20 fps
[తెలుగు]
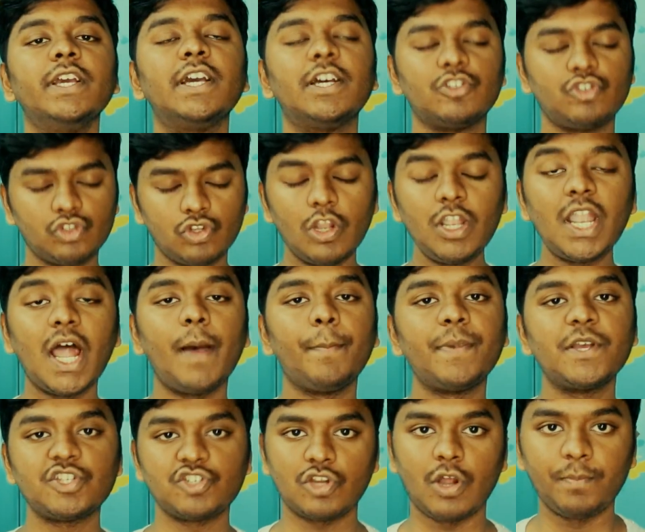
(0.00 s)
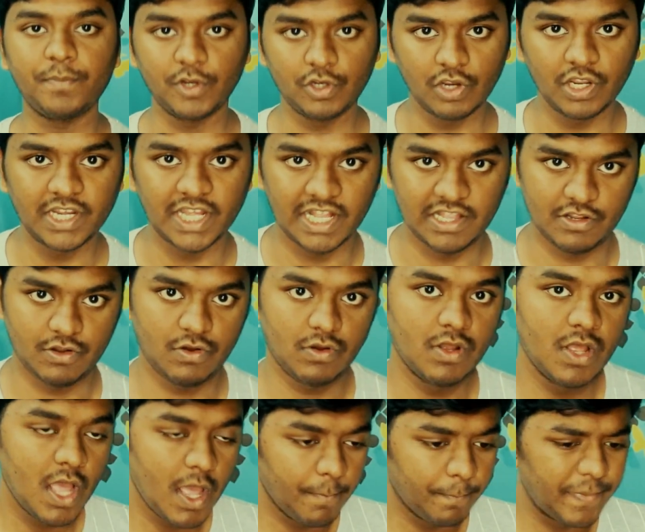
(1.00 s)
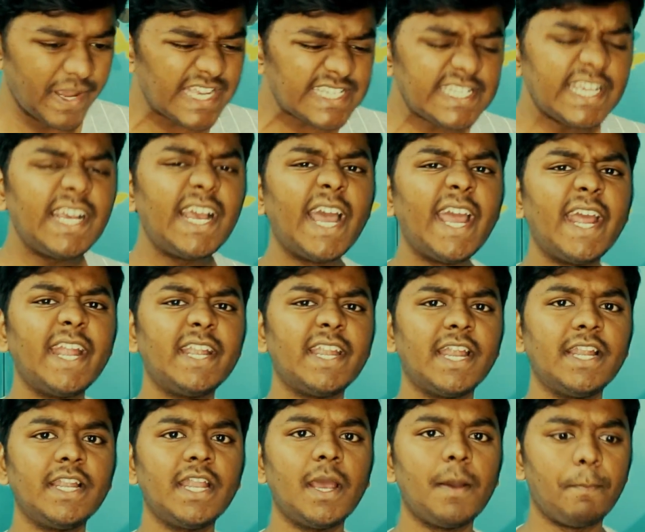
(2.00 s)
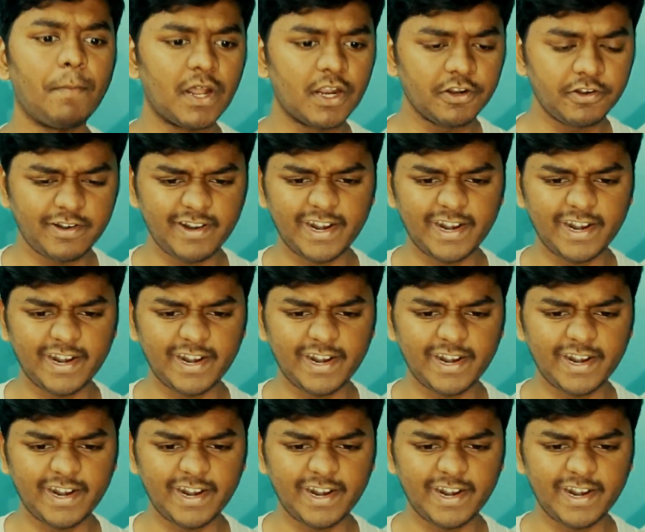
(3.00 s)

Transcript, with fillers: ఇంకా సొల్ ఆపేసి టాపిక్లోకి వెళ్దాం బేసిక్గా ఏంటంటే మనం